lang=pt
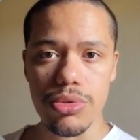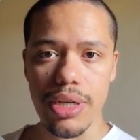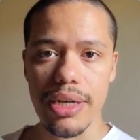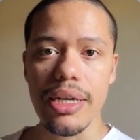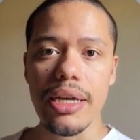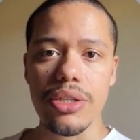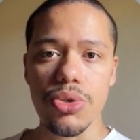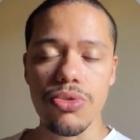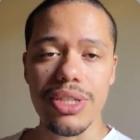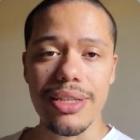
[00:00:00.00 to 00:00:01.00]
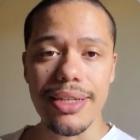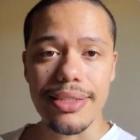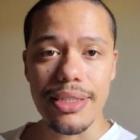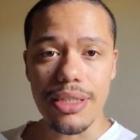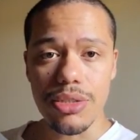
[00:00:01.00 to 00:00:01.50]
tá? Então vou estar
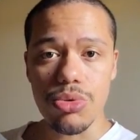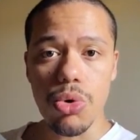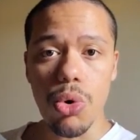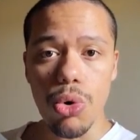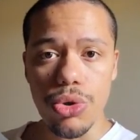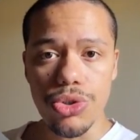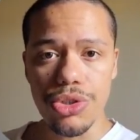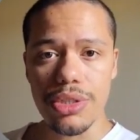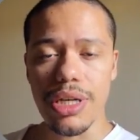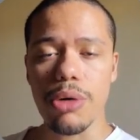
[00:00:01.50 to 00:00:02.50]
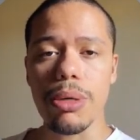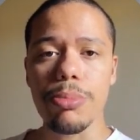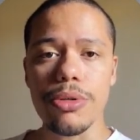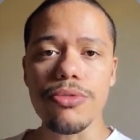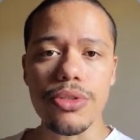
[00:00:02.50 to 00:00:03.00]
desenhando hoje, tá? Uma
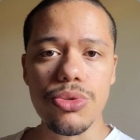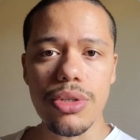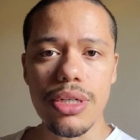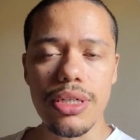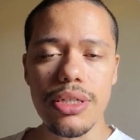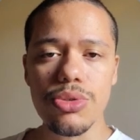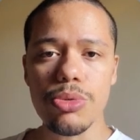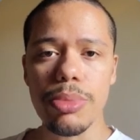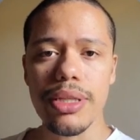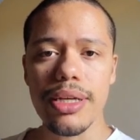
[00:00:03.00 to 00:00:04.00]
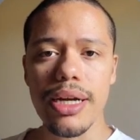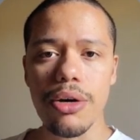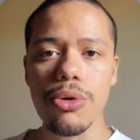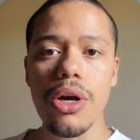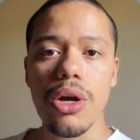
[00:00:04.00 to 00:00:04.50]
professora ali, super
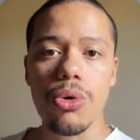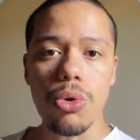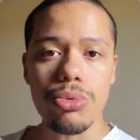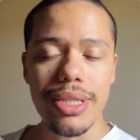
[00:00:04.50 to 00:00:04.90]
legal, com